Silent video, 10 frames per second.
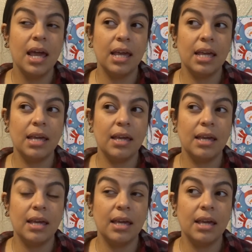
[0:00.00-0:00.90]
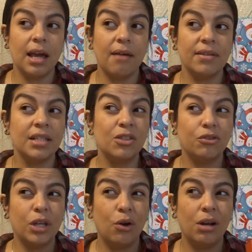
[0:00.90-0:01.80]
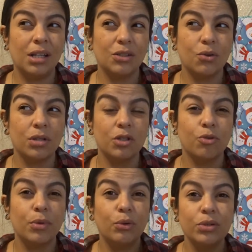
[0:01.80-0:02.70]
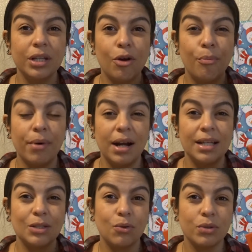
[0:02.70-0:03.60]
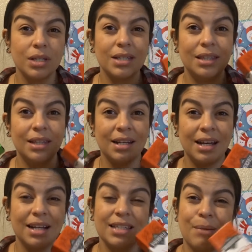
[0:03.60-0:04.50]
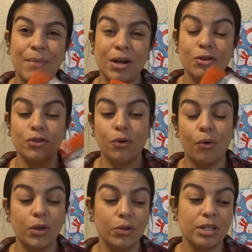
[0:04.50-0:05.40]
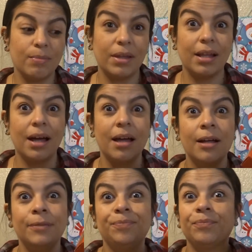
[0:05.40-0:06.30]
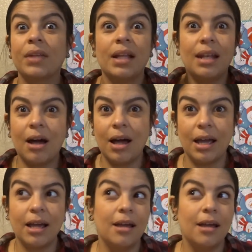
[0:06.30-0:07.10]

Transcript: y a veces no tengo las cosas o me gusta comprar las cosas y tenerlas a mano o cuando se me da la